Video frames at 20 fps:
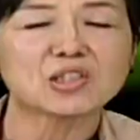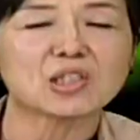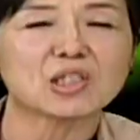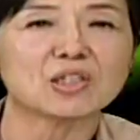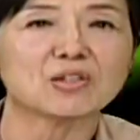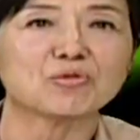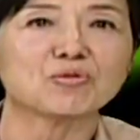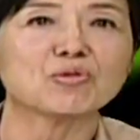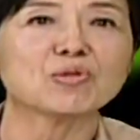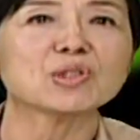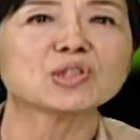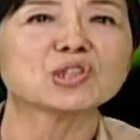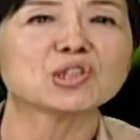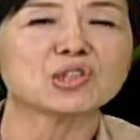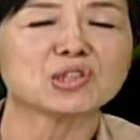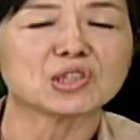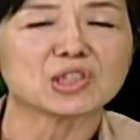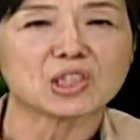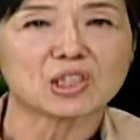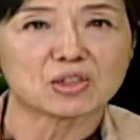是很多
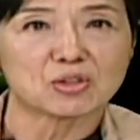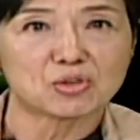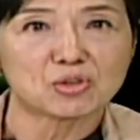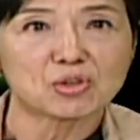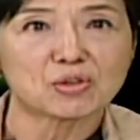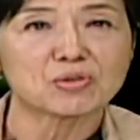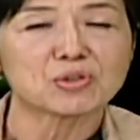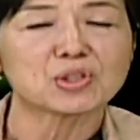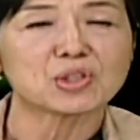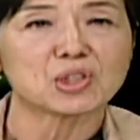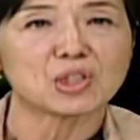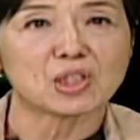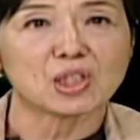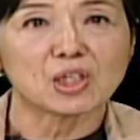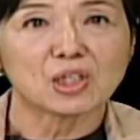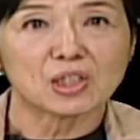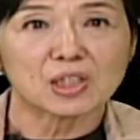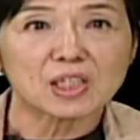事情就是。